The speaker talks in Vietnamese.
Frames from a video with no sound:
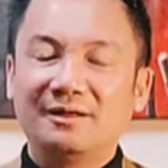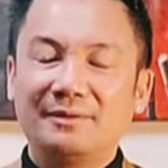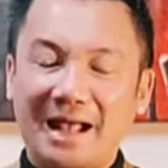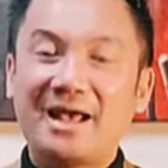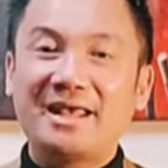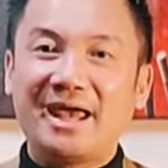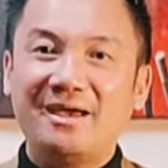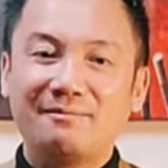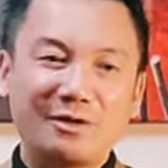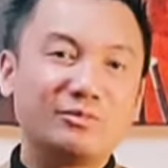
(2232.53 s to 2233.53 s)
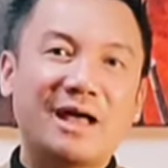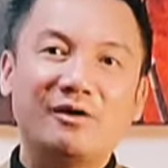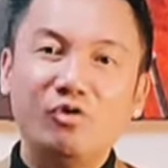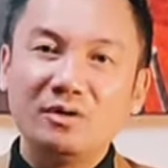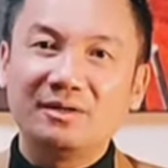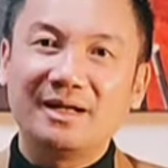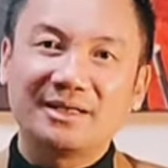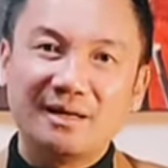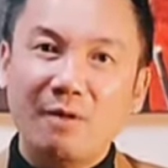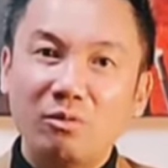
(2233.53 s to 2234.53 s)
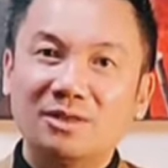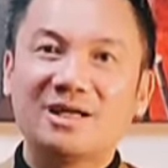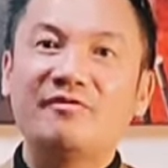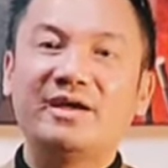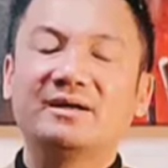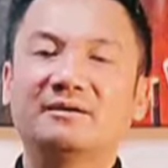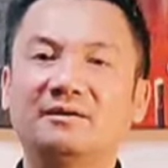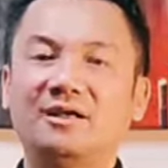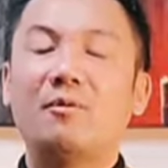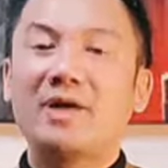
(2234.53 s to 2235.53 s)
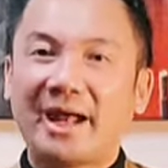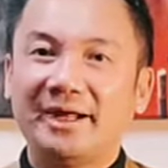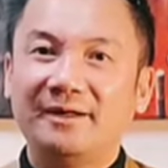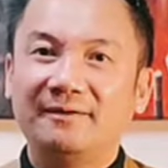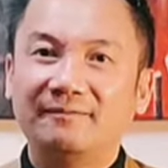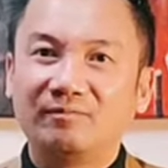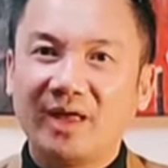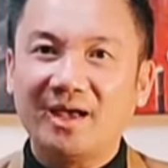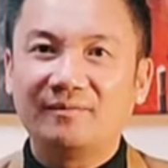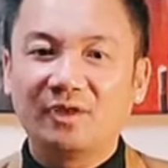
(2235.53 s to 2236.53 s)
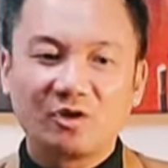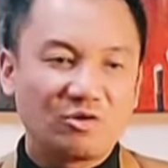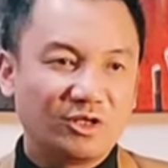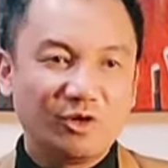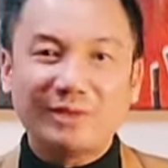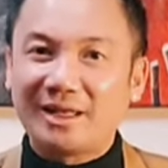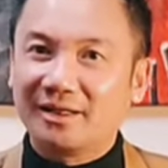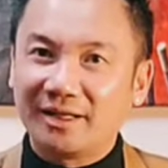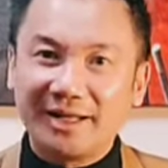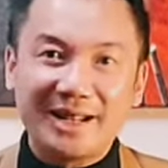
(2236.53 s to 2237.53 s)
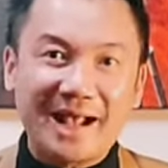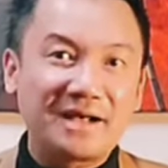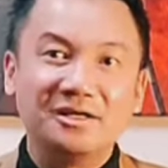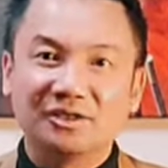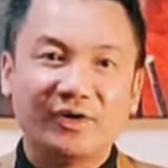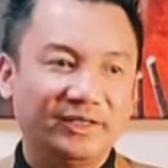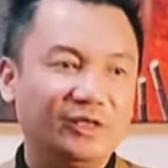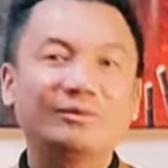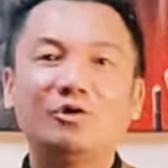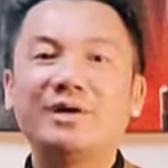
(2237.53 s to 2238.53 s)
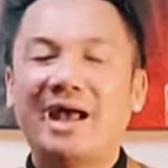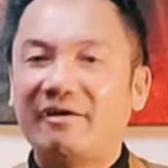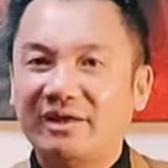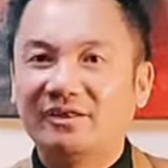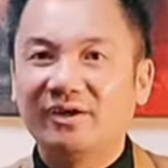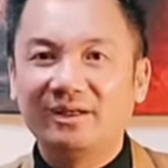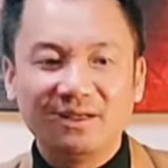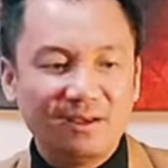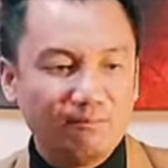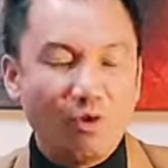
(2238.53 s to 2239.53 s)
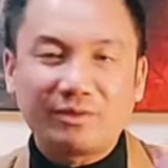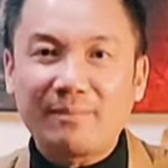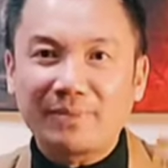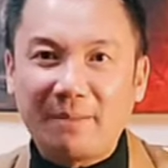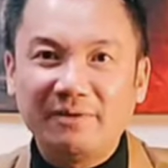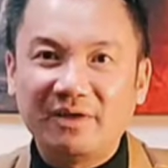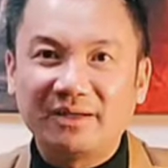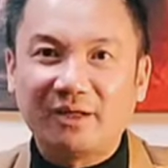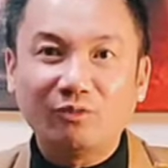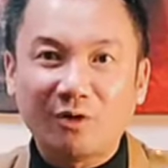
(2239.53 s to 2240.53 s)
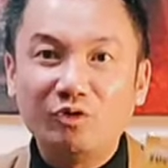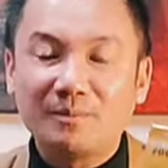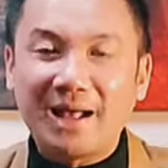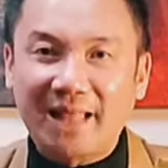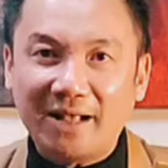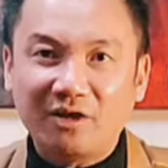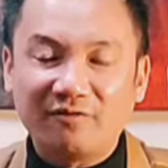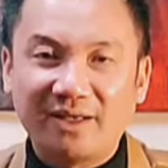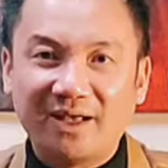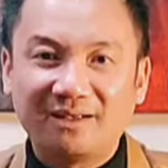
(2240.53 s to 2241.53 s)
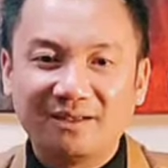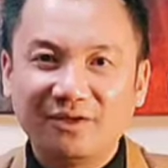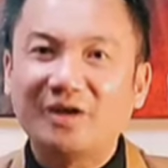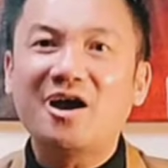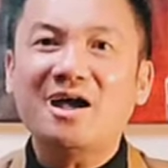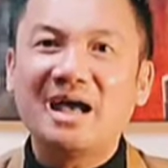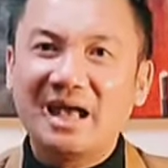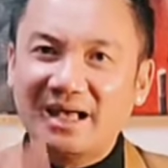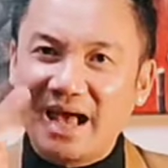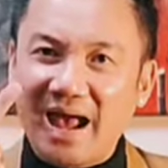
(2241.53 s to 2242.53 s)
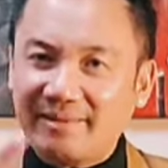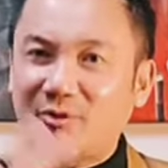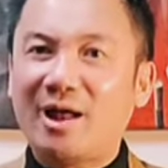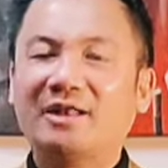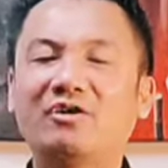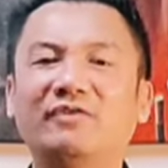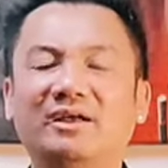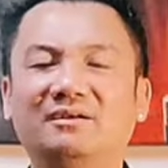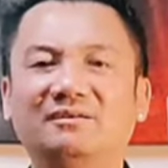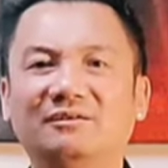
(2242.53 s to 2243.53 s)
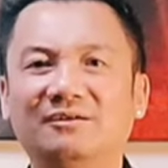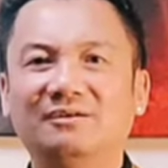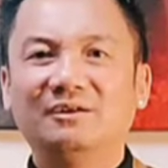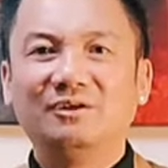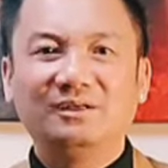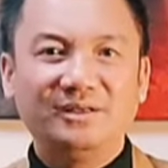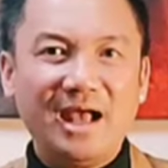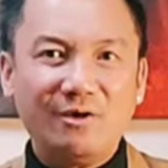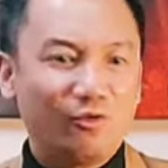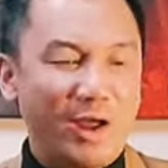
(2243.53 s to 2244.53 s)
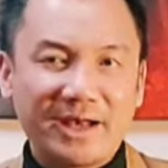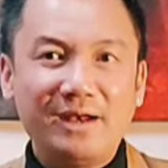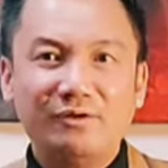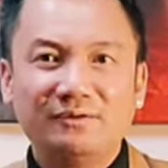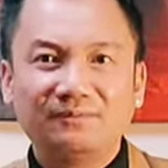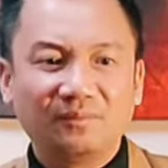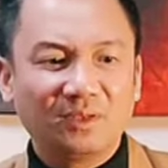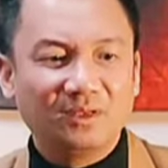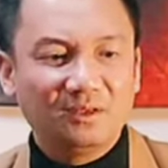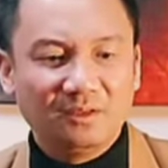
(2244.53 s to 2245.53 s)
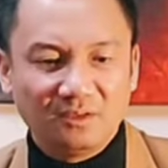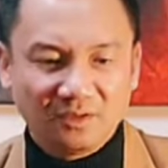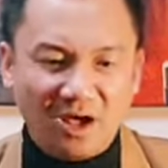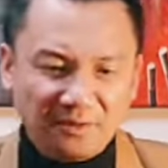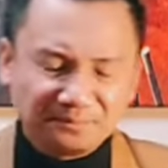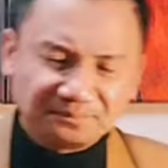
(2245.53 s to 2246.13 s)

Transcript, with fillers: nặng hay nhẹ mà chúng ta uống là từ 4 tới 6 viên cho mỗi ngày nha còn chúng ta chỉ để ngăn ngừa thôi thì chúng ta uống ngày hai viên thôi 180 viên này chúng ta uống được 3 tháng như quý vị nha chỉ có 200 đô la thôi quý vị giá quá rẻ luôn đó